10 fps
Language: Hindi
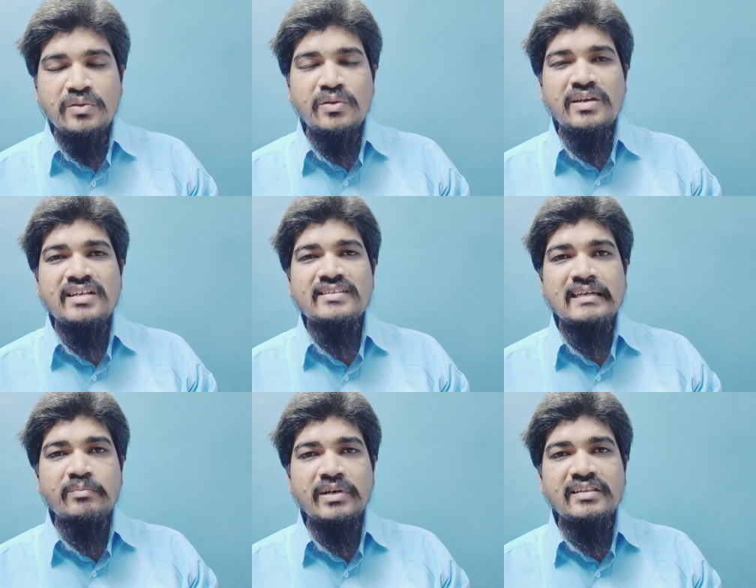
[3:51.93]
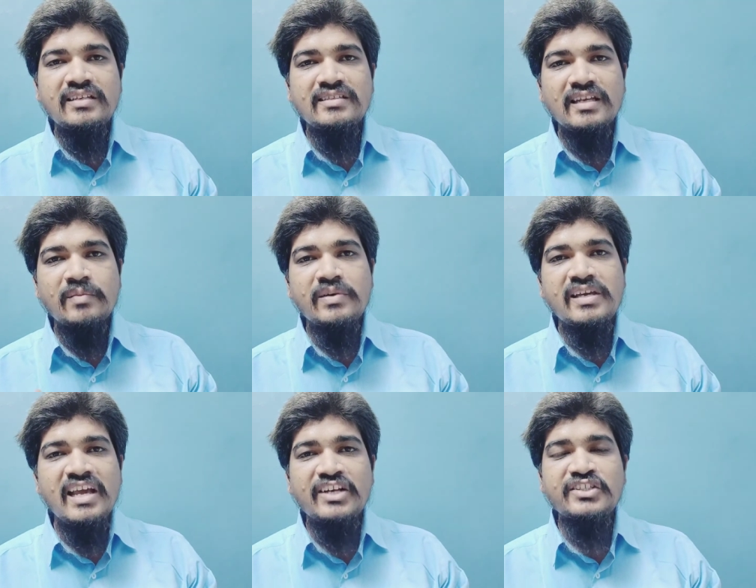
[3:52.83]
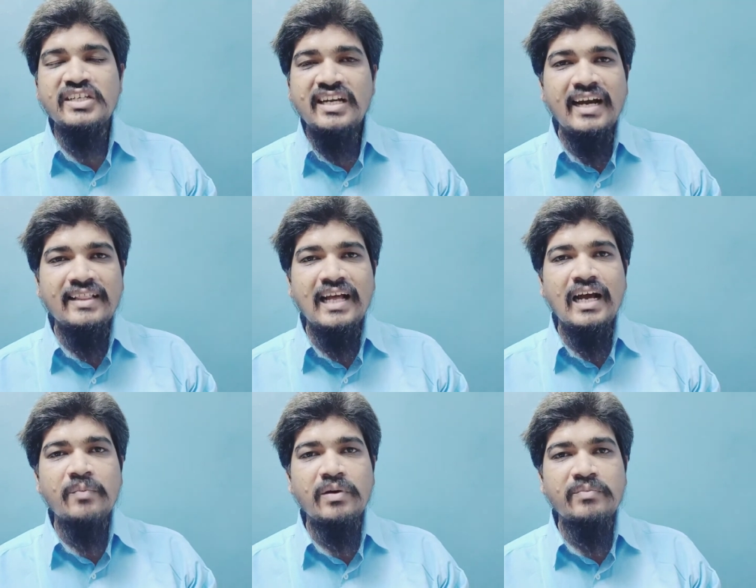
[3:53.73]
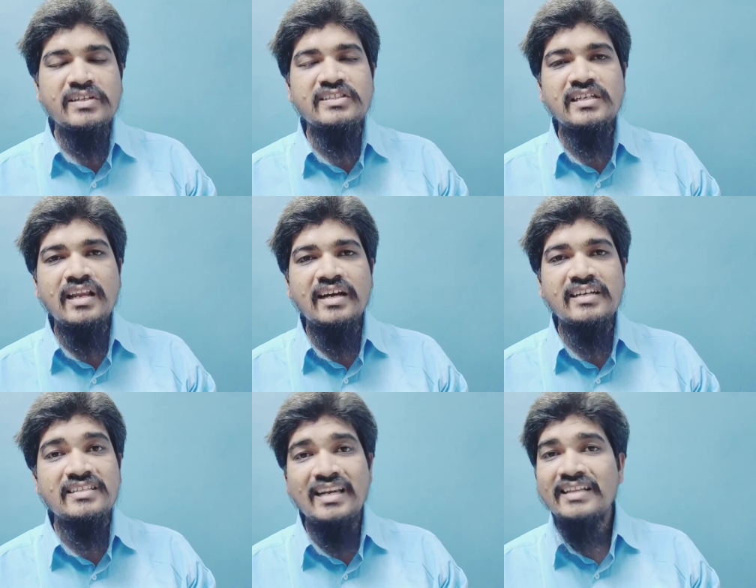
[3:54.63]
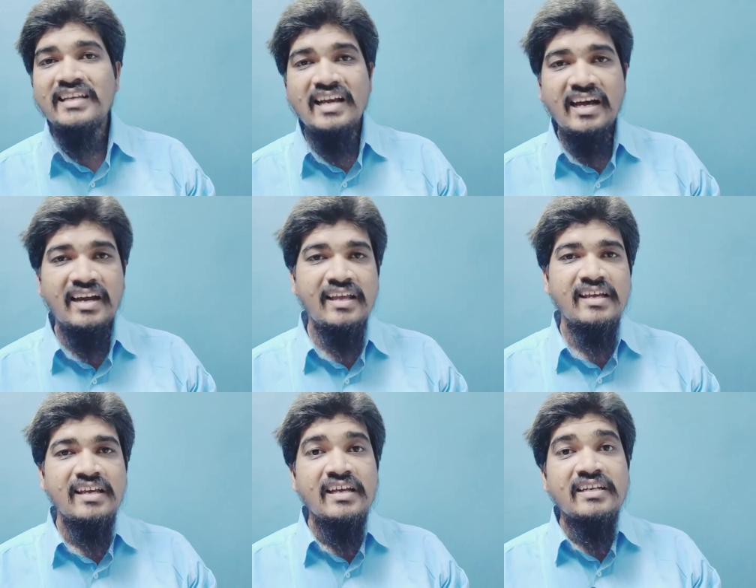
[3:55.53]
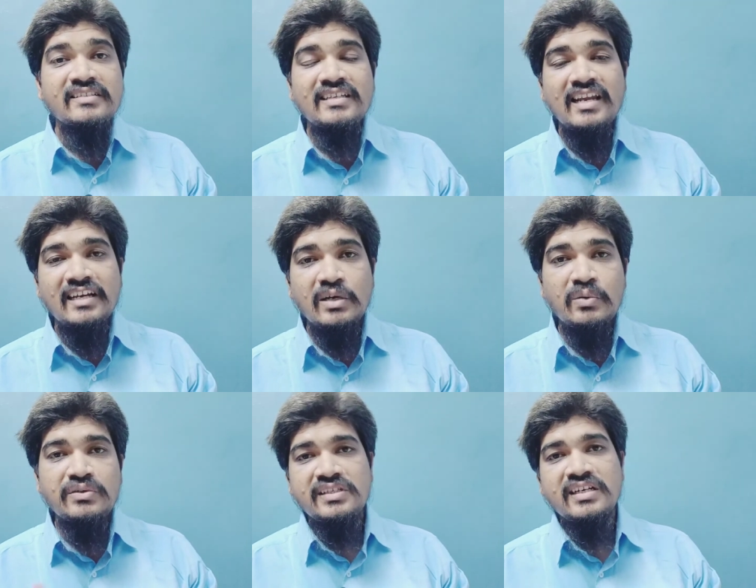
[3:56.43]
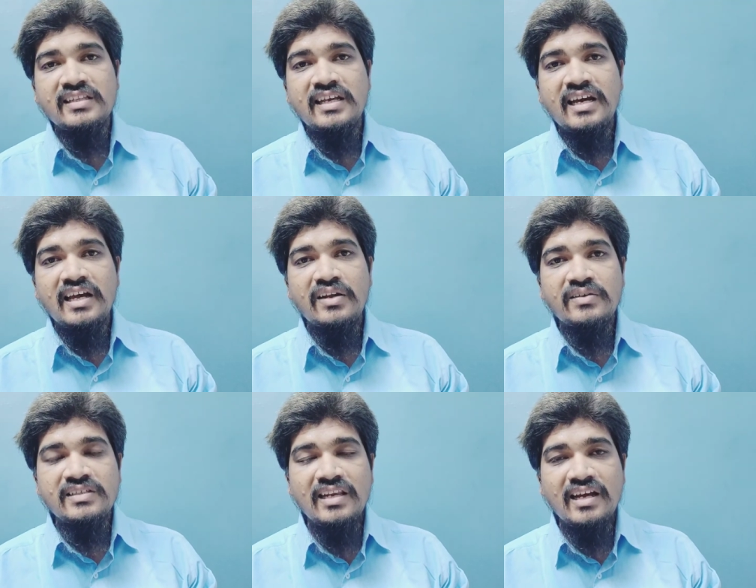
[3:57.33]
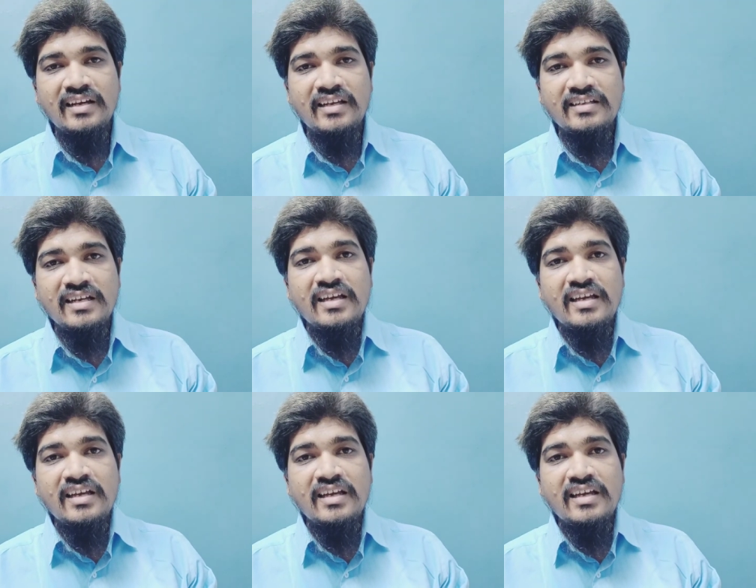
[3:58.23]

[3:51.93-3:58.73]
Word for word: तो इस संबंधित सभी एक शिकायत आप अपने जिला के जिलाधिकारी जिला के कृषि अधिकारी और जिला के